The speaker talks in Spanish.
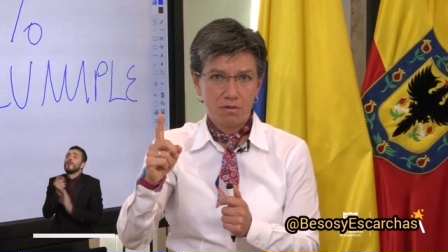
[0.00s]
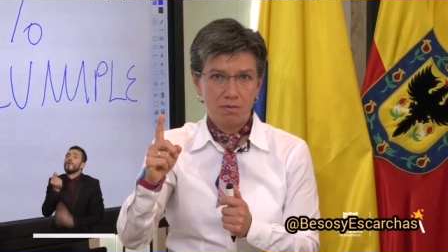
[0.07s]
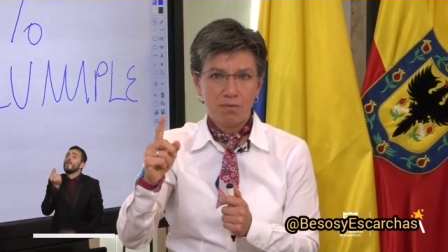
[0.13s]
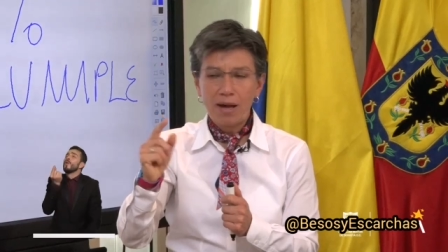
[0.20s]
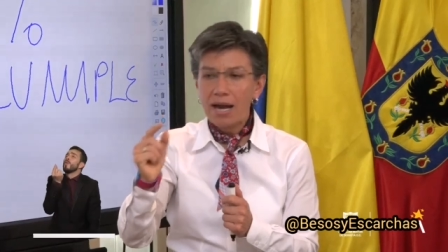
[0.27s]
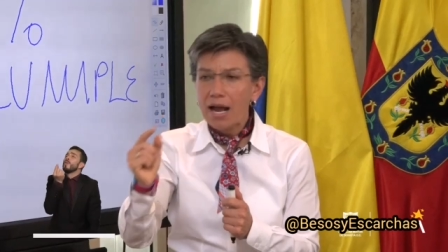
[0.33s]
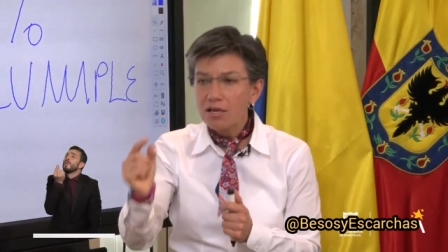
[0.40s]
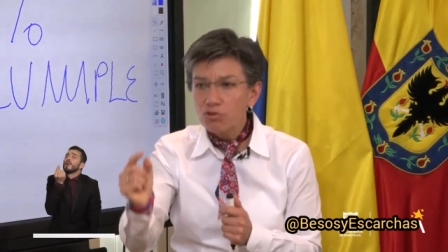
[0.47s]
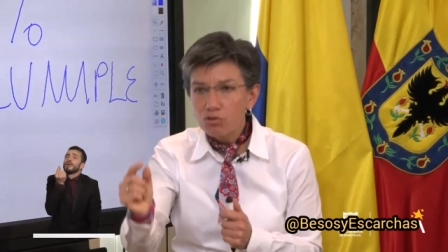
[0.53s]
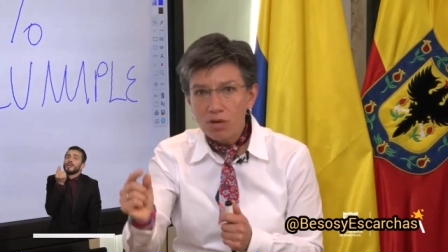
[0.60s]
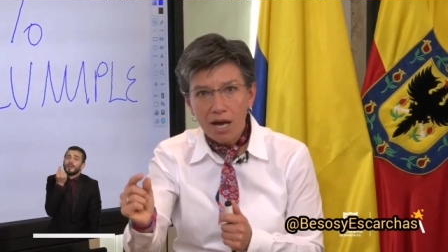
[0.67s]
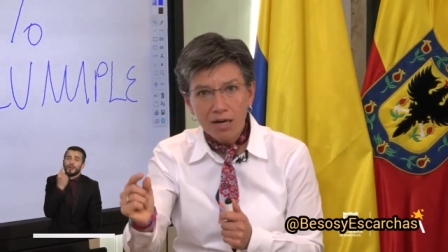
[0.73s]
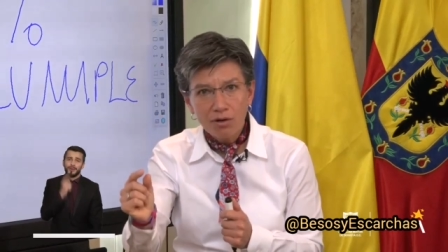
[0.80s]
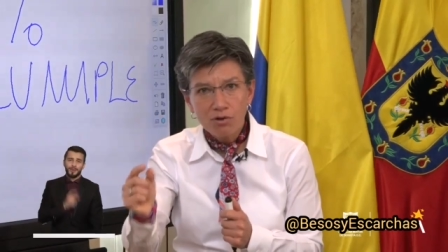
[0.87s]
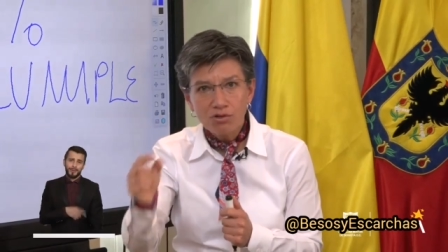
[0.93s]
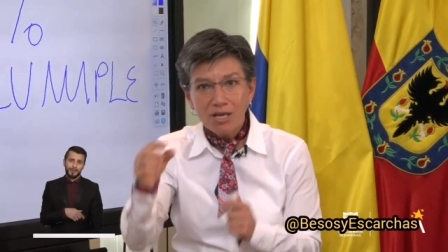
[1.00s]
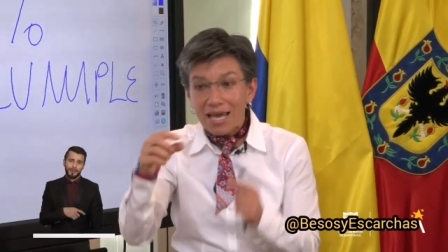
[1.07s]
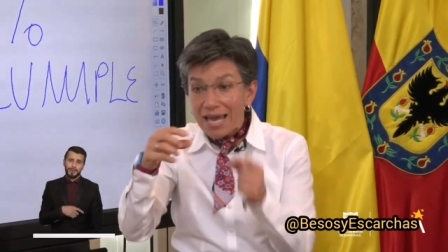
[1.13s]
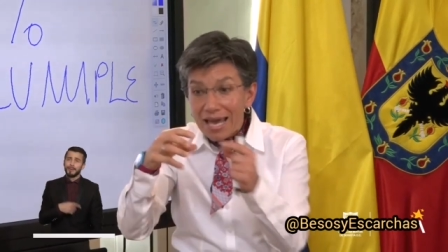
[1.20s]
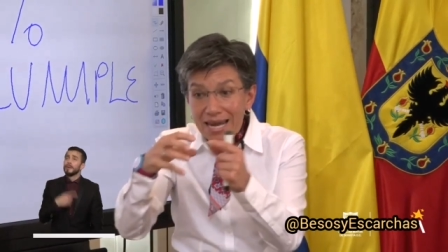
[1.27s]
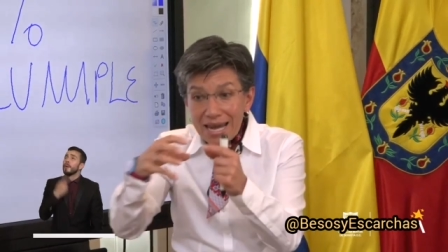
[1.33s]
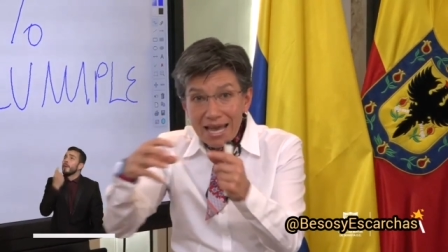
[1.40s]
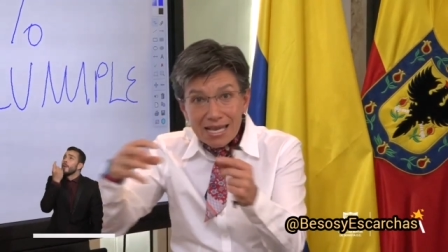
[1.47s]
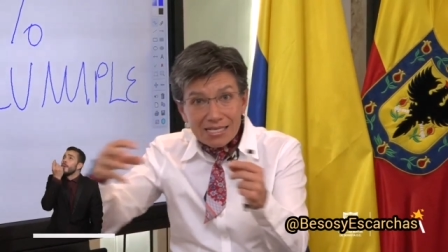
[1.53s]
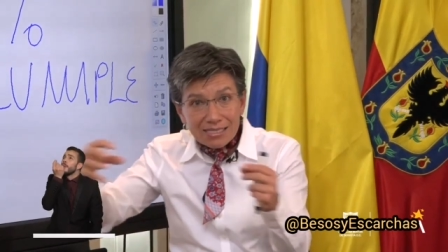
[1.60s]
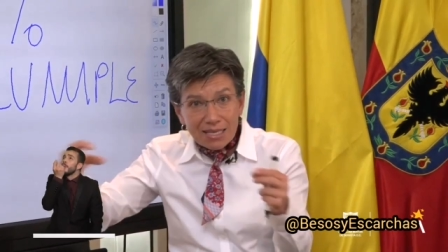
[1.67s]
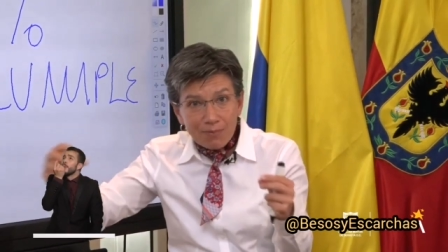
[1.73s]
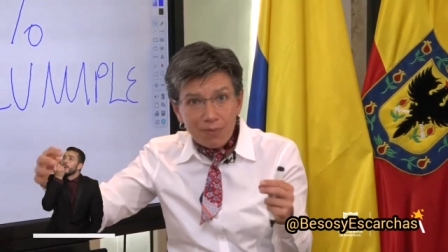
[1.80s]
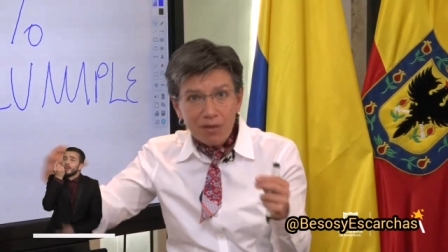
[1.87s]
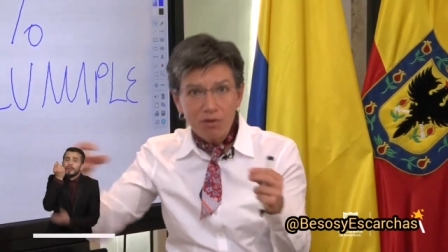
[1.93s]
para ayudarnos en
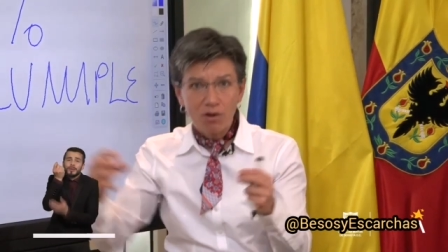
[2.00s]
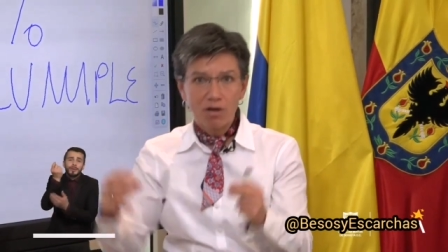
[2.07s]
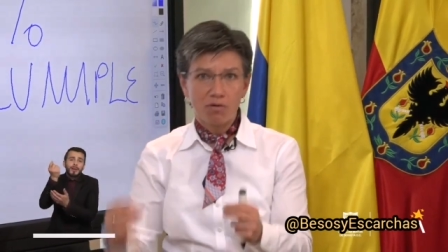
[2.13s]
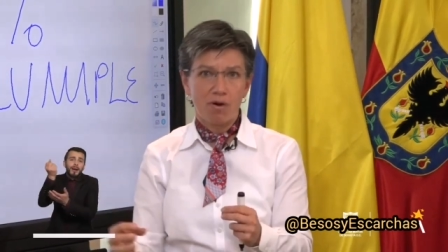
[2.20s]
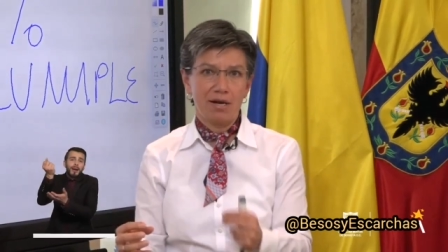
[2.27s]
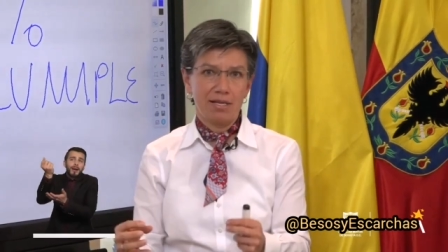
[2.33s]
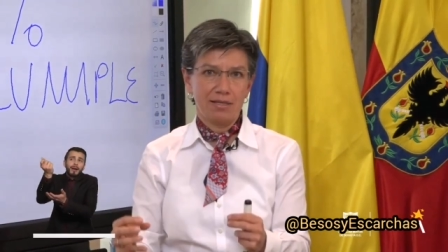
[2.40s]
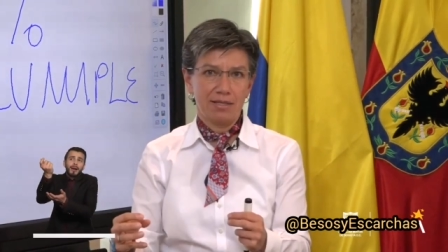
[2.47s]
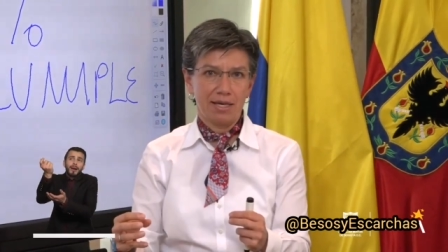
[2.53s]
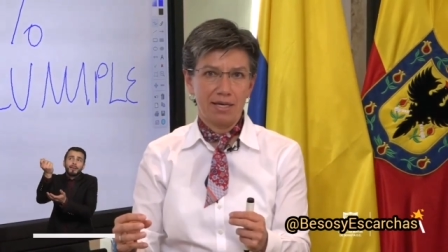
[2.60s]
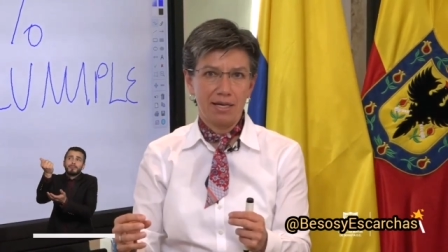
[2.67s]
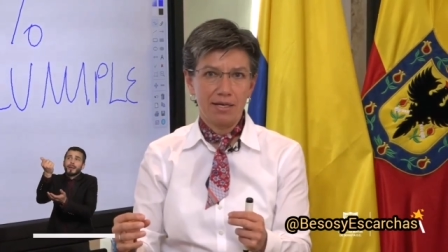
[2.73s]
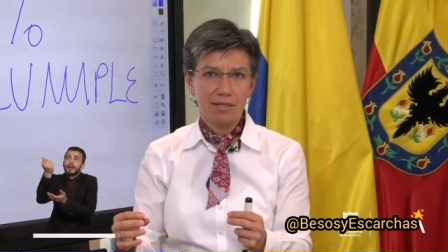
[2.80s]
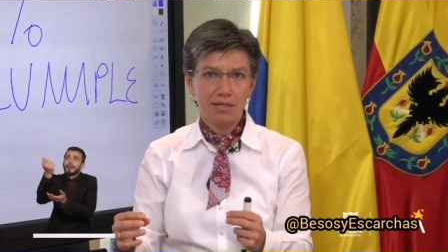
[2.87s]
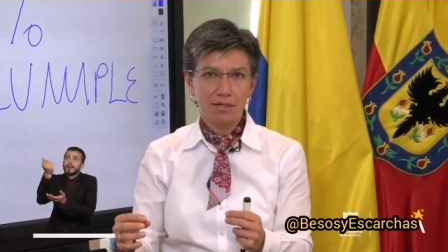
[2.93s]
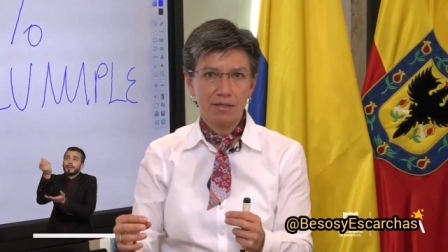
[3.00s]
este periodo de cuarentena